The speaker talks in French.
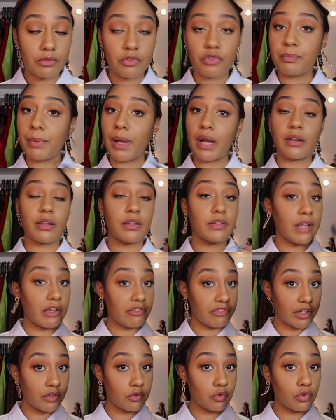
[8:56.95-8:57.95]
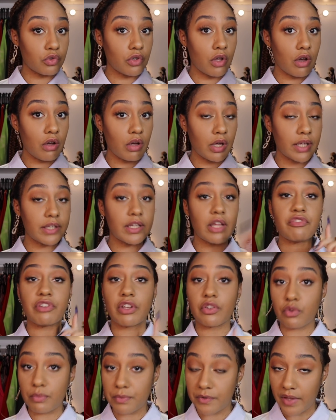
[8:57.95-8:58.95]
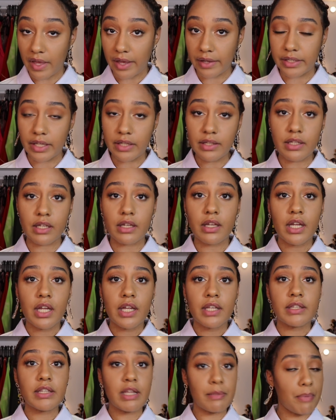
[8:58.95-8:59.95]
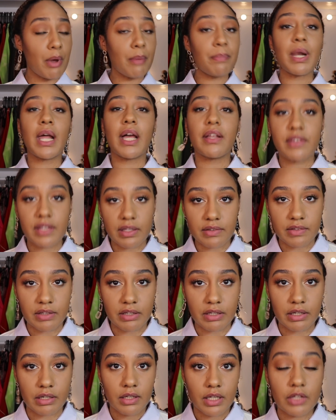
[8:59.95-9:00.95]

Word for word: je parle d'Afrique du Nord et d'Afrique subsaharienne, des peuples asiatiques.